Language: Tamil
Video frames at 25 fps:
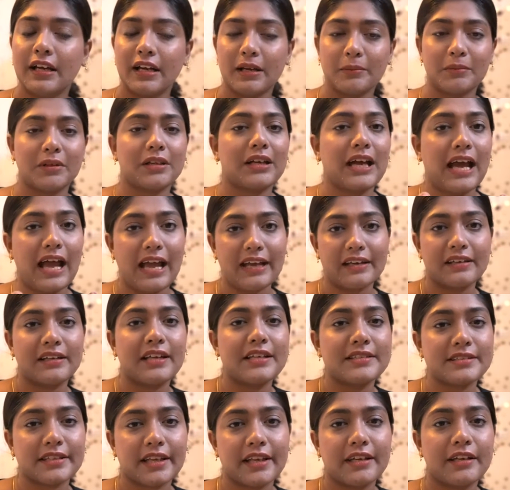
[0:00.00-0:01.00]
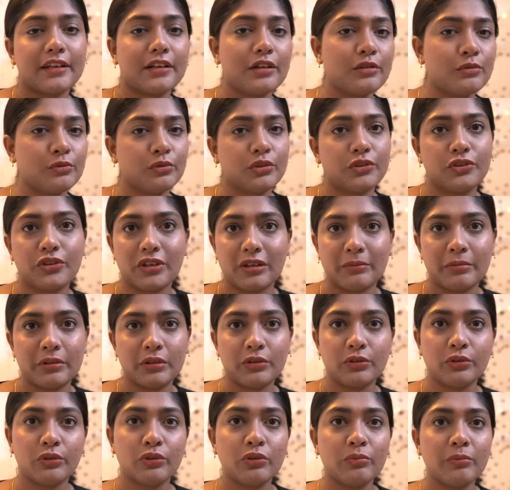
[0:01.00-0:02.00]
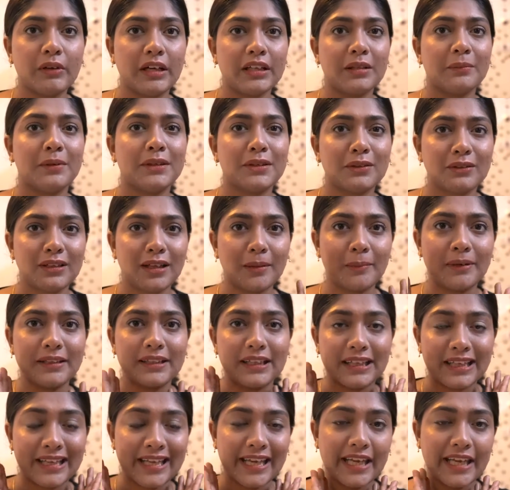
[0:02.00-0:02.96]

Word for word: நமக்கு ஆக்னே ஸ்கின்னுக்கு இன்னும் ட்ரபிள் கொடுக்கும் அது மட்டும் இல்லாமல் அந்த